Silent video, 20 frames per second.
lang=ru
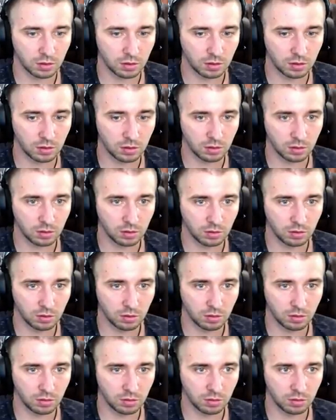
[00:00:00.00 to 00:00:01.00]

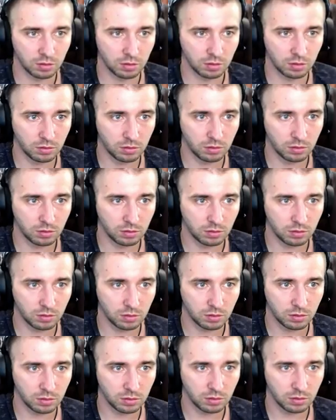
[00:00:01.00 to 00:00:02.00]
Ну,
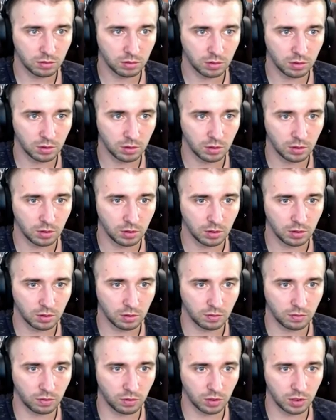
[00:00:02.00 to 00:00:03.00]

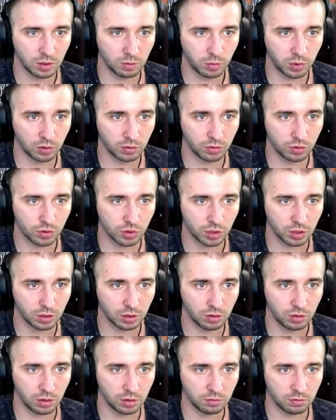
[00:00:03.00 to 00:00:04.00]
вроде получше
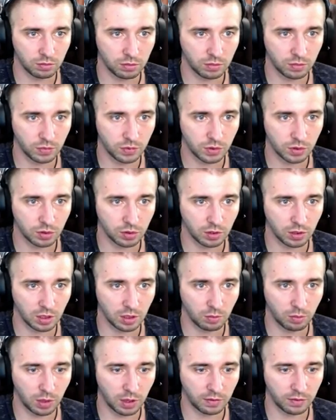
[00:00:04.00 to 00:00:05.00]
идем. Все-таки
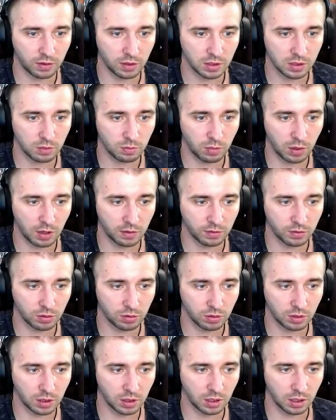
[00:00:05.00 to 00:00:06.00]
баф есть баф, но
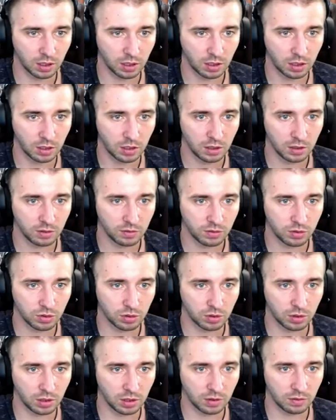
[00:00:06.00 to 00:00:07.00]
надо
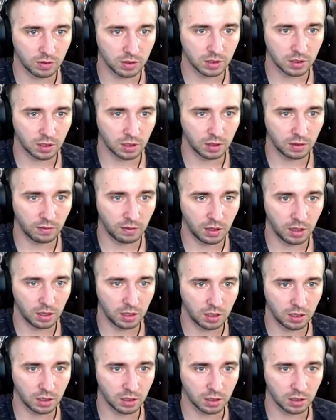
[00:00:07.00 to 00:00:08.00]
все-таки
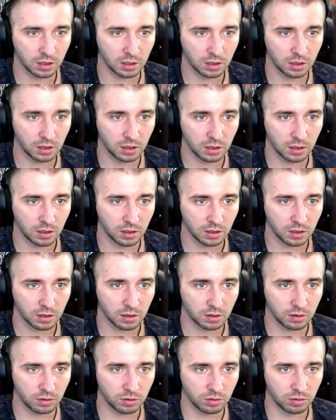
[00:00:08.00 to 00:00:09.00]
восстановление.
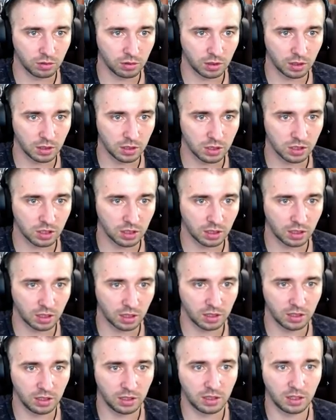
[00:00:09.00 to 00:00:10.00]
Ну, конечно,
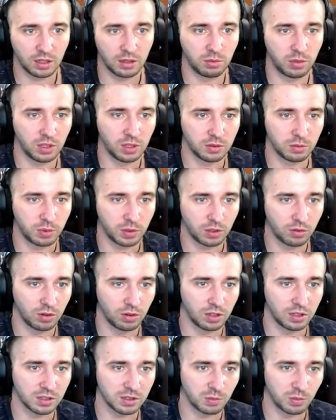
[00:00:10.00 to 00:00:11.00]
хранители, блин,
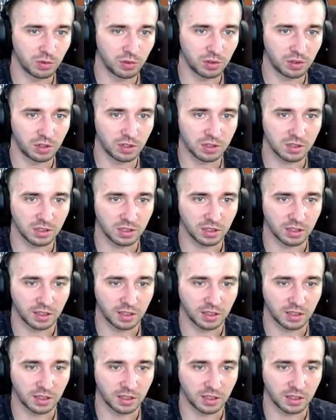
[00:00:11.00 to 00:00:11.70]
прикольно смотрятся.